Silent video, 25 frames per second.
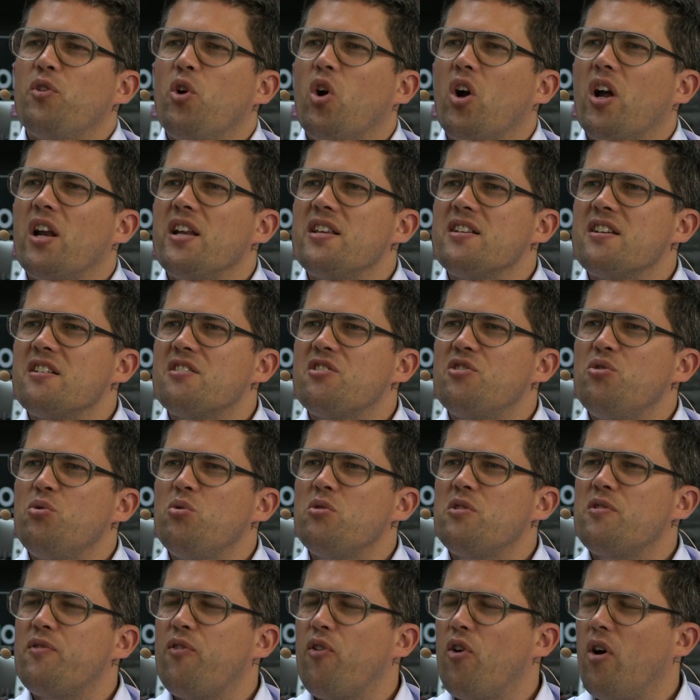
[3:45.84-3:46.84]
für
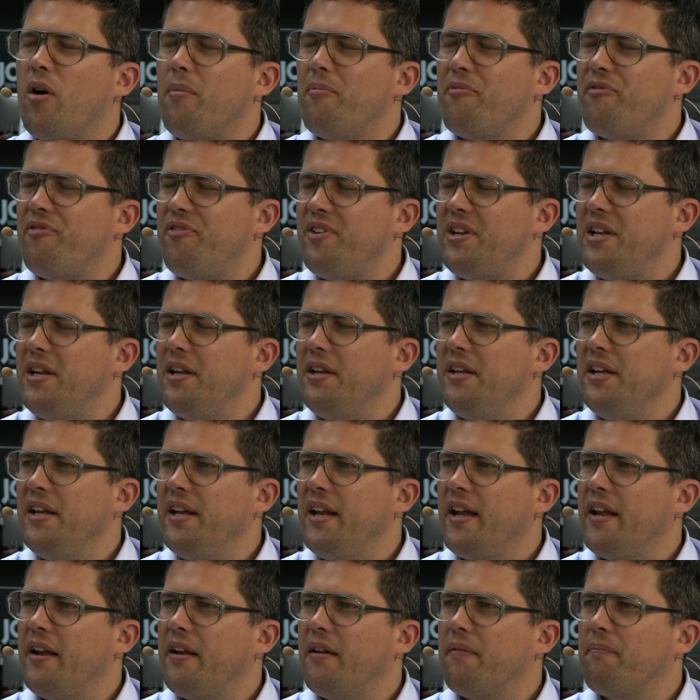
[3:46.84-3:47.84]
Organisationsformen finden die
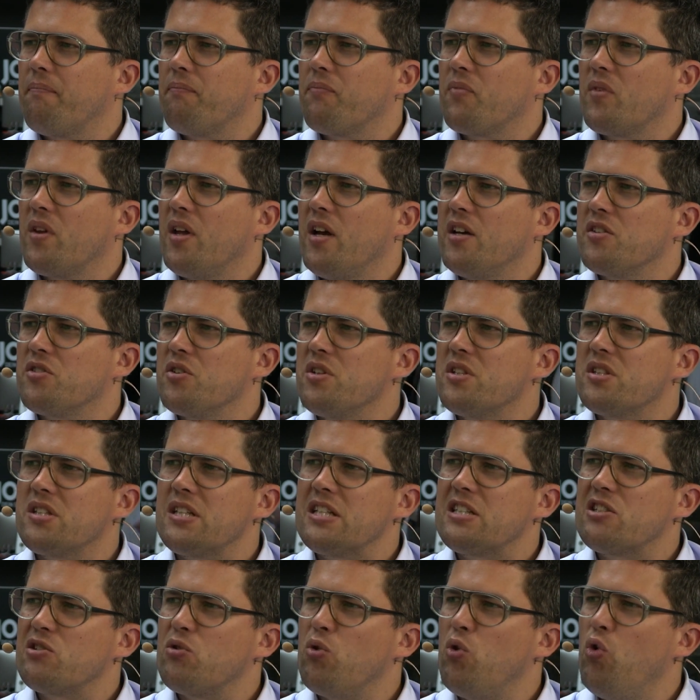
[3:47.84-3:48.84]
denn? Also ist
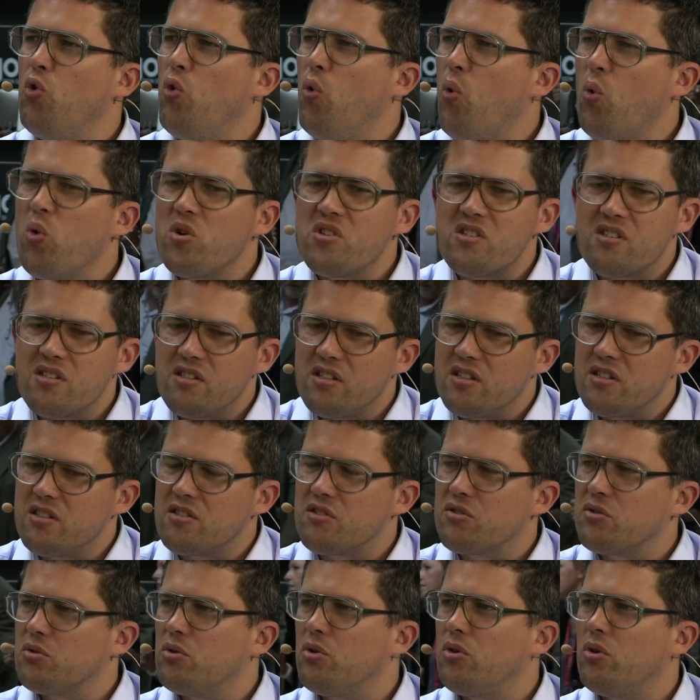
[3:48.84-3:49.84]
das so lose,
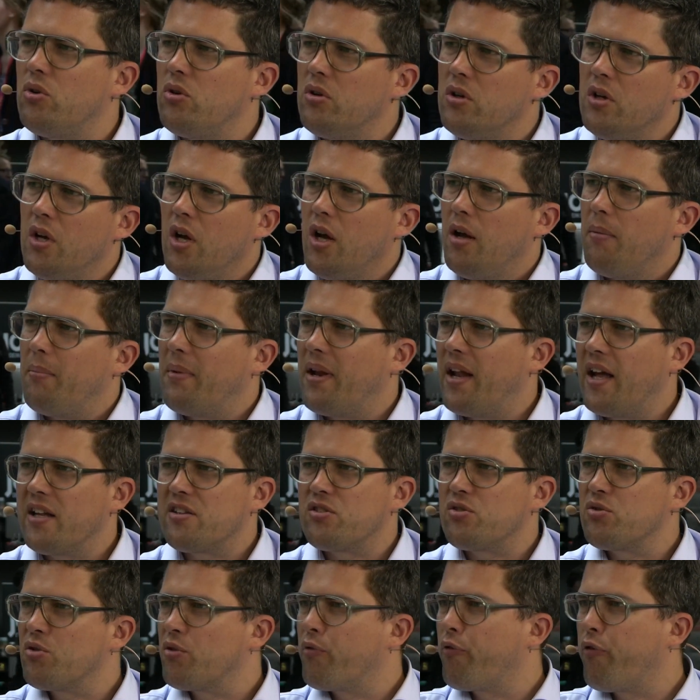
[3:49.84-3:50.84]
so man
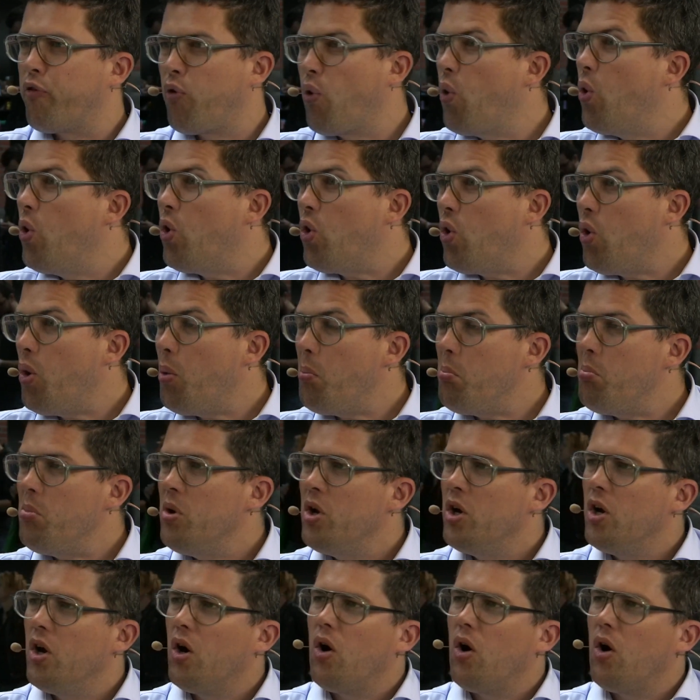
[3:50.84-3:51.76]
hat so ein Forum